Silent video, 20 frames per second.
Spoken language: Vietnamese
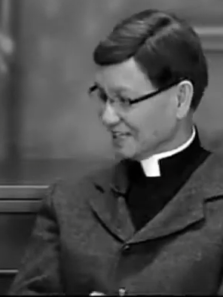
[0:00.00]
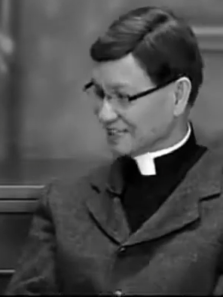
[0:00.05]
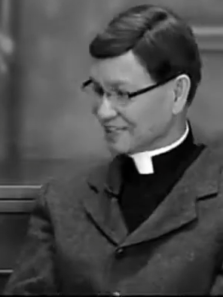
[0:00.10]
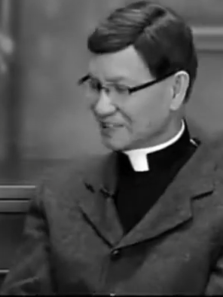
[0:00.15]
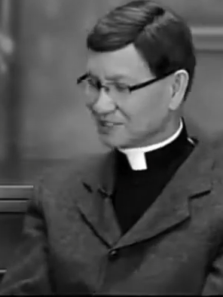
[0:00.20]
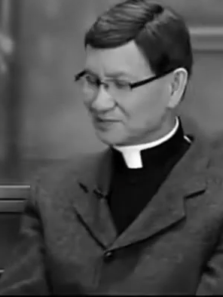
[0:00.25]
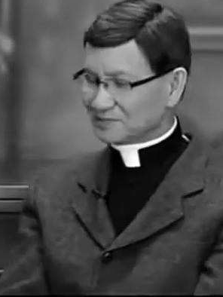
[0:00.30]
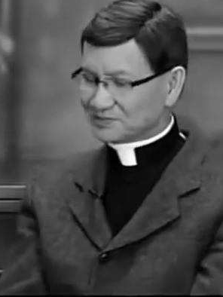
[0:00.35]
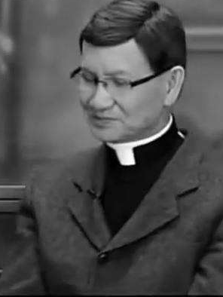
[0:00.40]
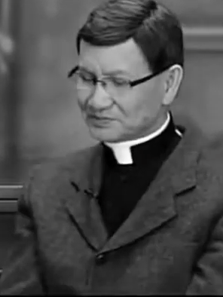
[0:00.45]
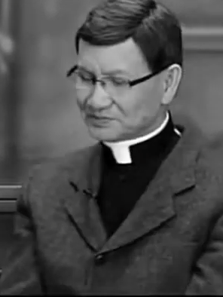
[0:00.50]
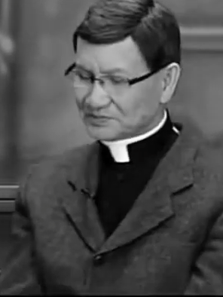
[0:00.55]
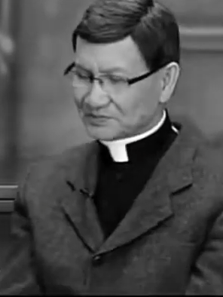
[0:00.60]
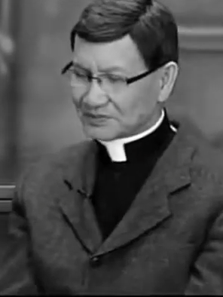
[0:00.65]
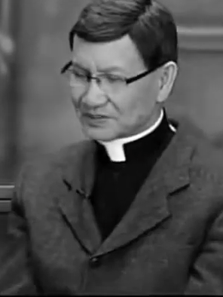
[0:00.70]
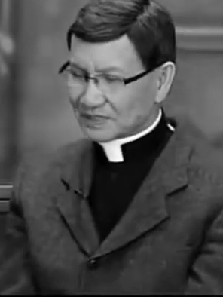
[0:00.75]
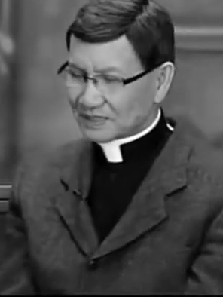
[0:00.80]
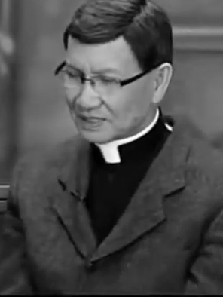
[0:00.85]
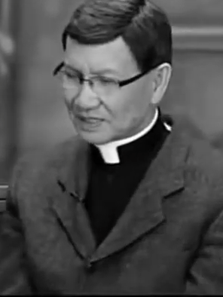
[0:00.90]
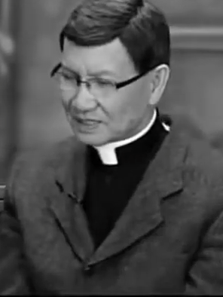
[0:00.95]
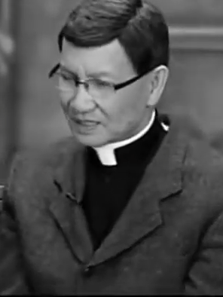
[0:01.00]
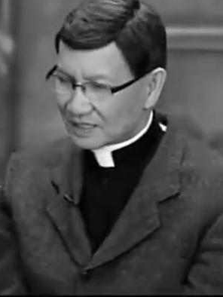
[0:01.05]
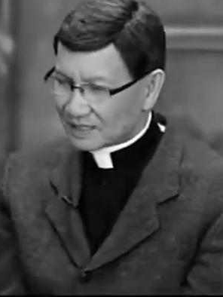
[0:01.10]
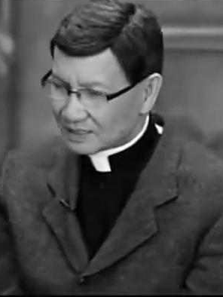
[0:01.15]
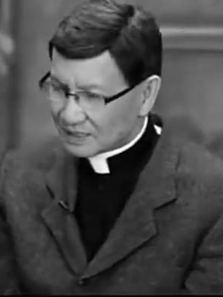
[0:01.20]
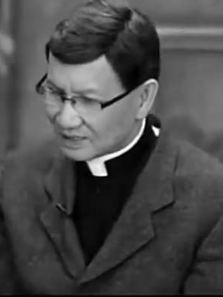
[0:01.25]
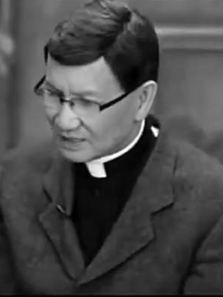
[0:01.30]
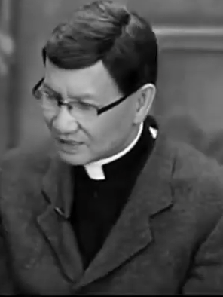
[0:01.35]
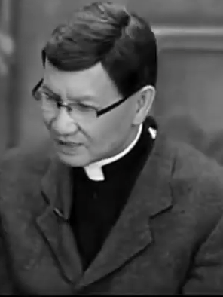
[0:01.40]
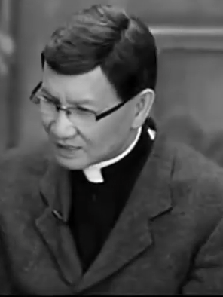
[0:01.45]
Đấy. Yeah. Dạ.
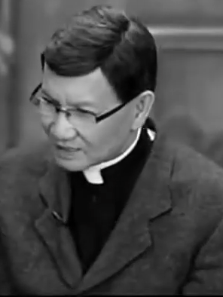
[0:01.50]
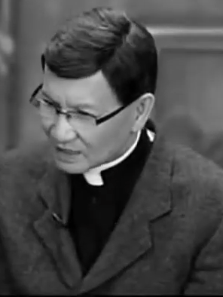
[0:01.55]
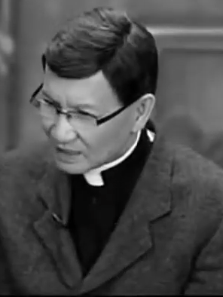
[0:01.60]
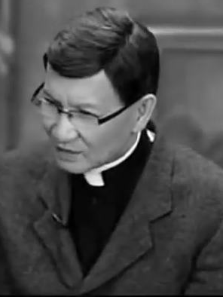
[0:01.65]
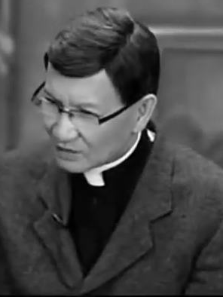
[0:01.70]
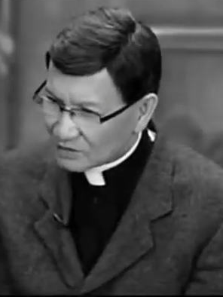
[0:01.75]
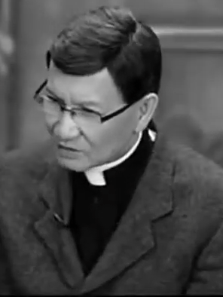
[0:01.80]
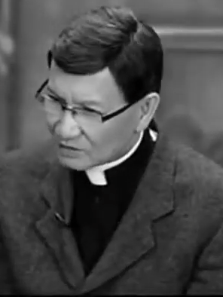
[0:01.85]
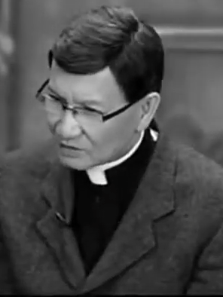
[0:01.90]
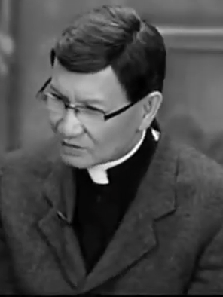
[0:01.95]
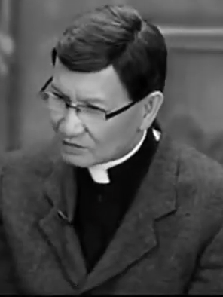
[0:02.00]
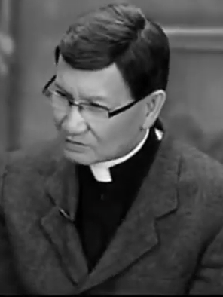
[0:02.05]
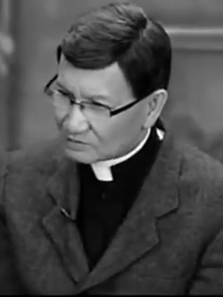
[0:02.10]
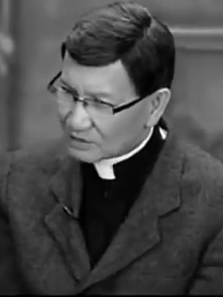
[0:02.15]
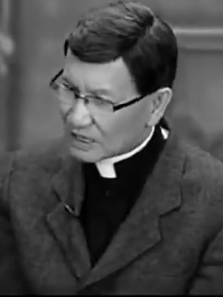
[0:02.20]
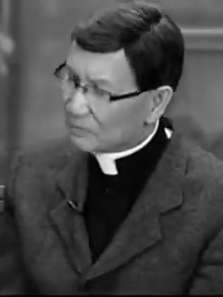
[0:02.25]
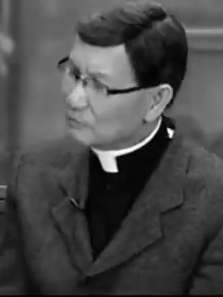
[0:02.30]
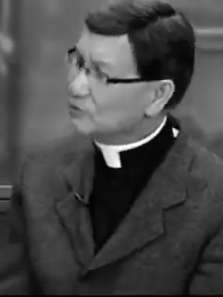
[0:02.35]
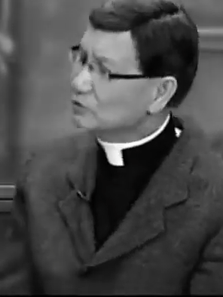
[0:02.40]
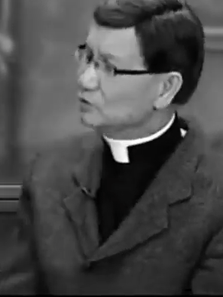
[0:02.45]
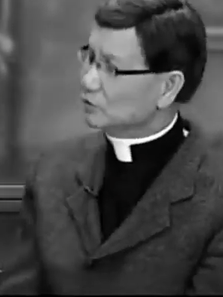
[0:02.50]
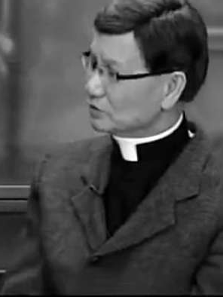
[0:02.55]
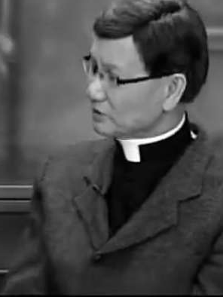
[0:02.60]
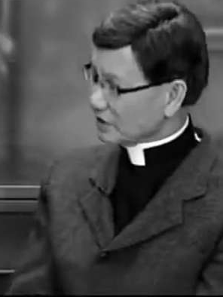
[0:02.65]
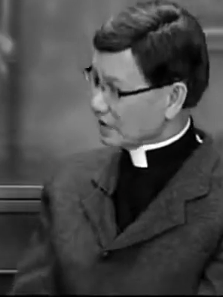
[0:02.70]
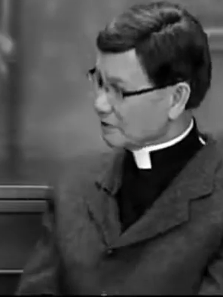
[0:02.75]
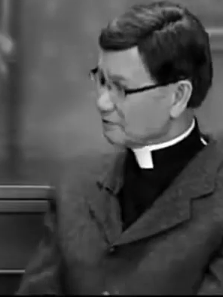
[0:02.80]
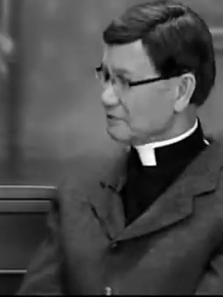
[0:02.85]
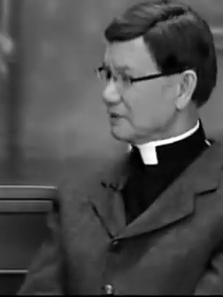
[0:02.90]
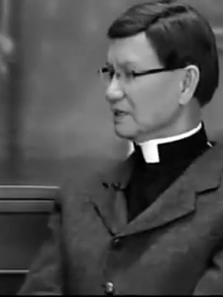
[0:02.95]
Thì sau ba bốn
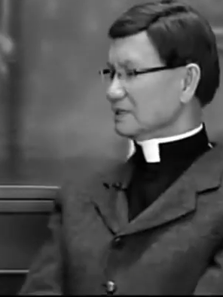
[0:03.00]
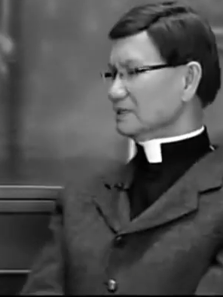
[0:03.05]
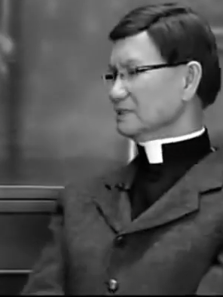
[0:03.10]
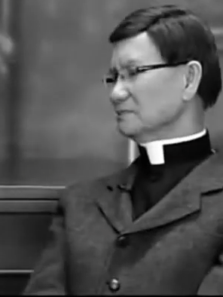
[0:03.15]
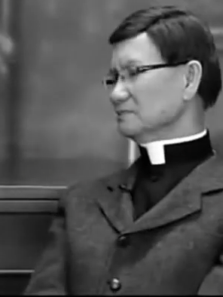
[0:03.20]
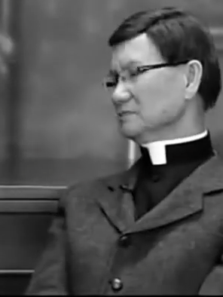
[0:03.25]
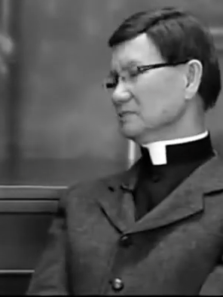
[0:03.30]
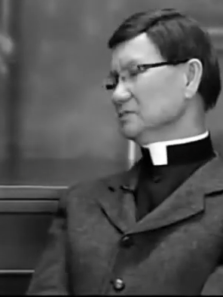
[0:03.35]
chục năm ở